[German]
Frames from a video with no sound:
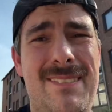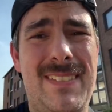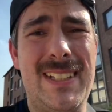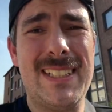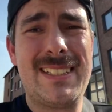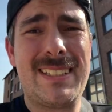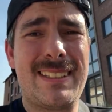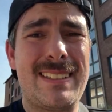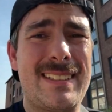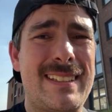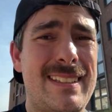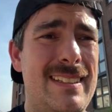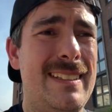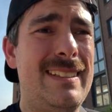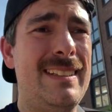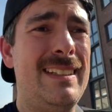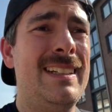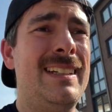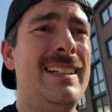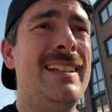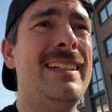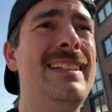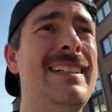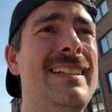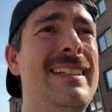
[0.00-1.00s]
Was
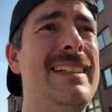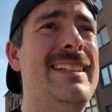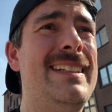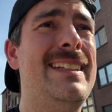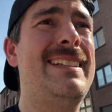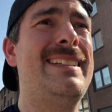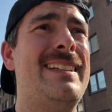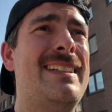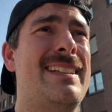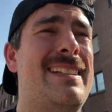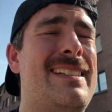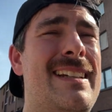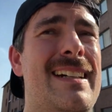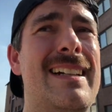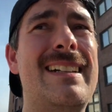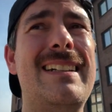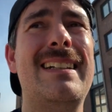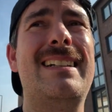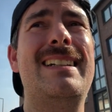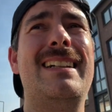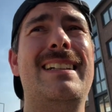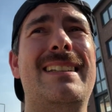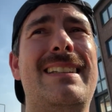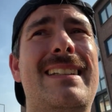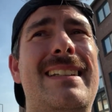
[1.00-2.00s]
ich sagen
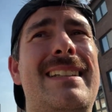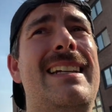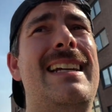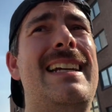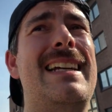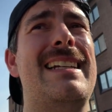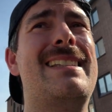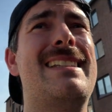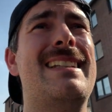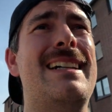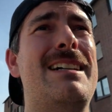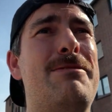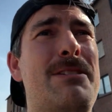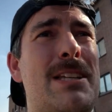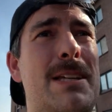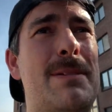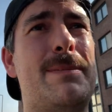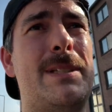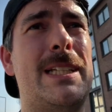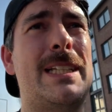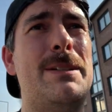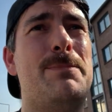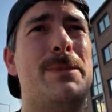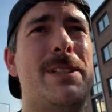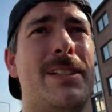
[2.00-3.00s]
kann, in der ersten Halbzeit
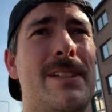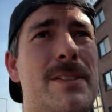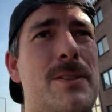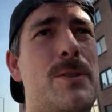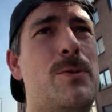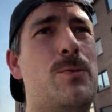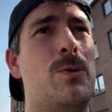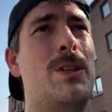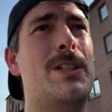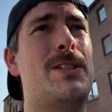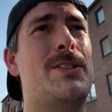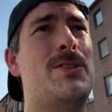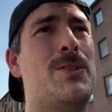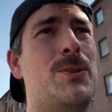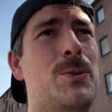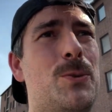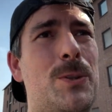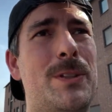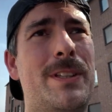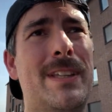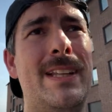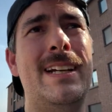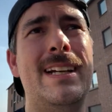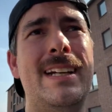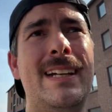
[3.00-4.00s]
gibt es eine
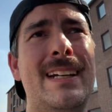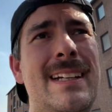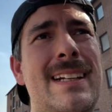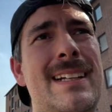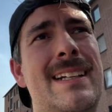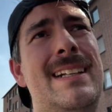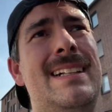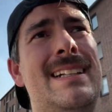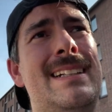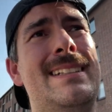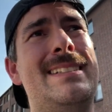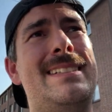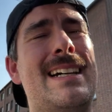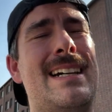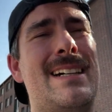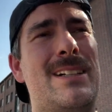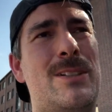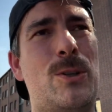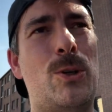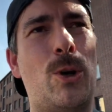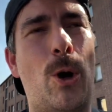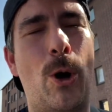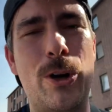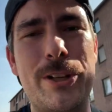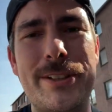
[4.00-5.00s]
Situation, da
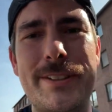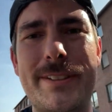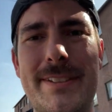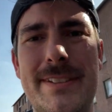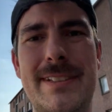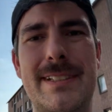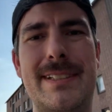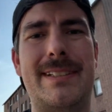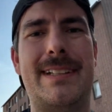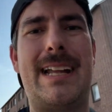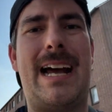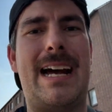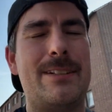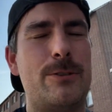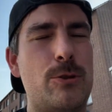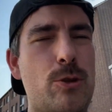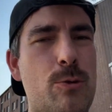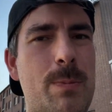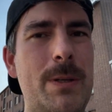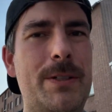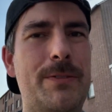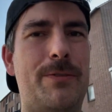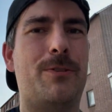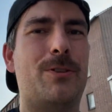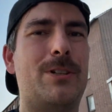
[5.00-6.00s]
könnte ein
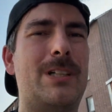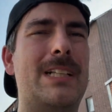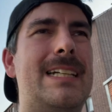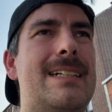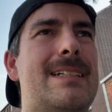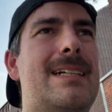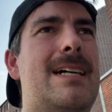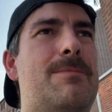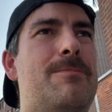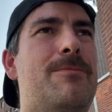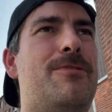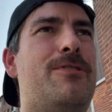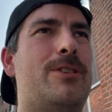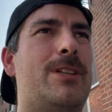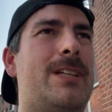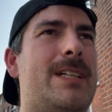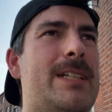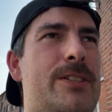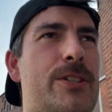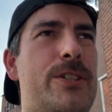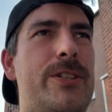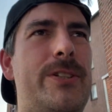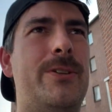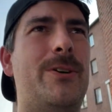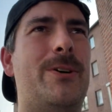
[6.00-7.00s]
Handspiel vorgelegen haben von
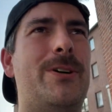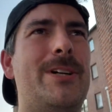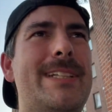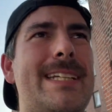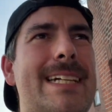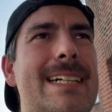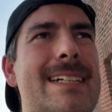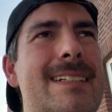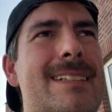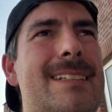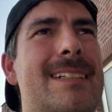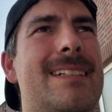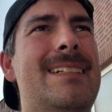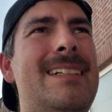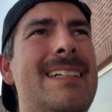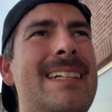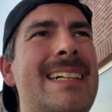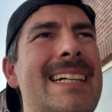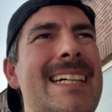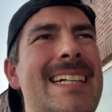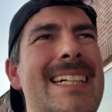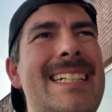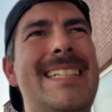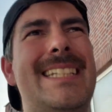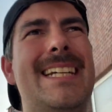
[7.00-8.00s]
Richie Neudecker.
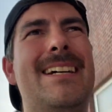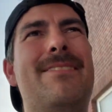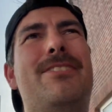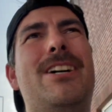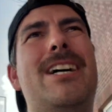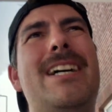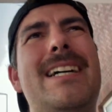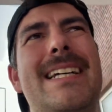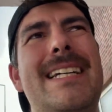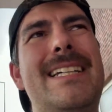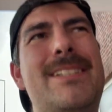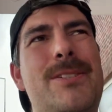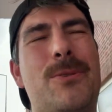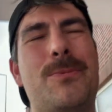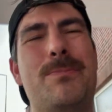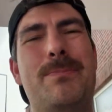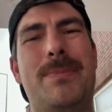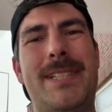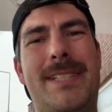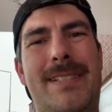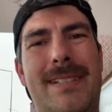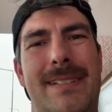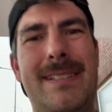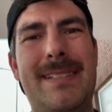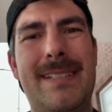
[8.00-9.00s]
Der war eh so ein
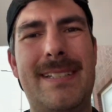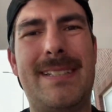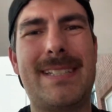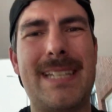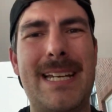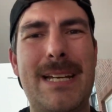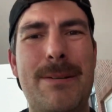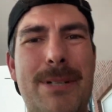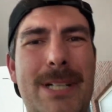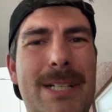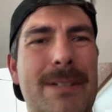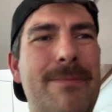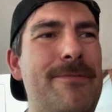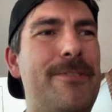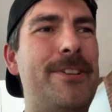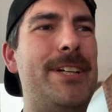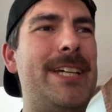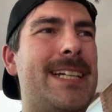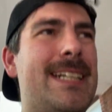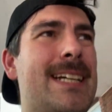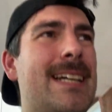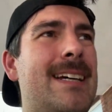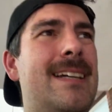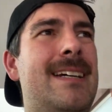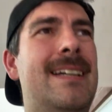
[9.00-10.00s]
bisschen sich selber im
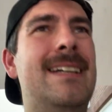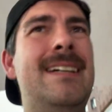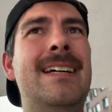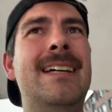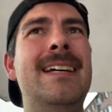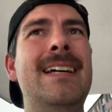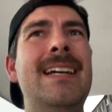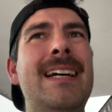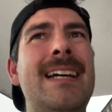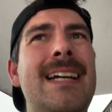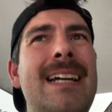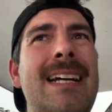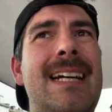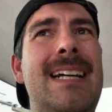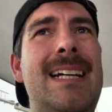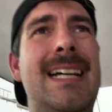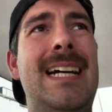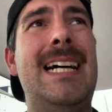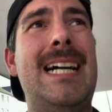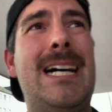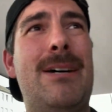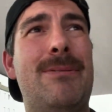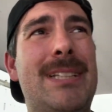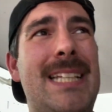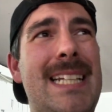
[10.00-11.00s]
Weg.
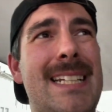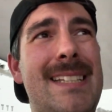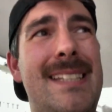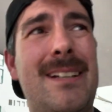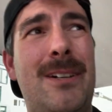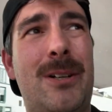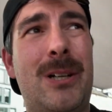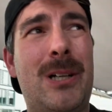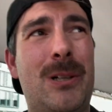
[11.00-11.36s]
Aber der ist ja auch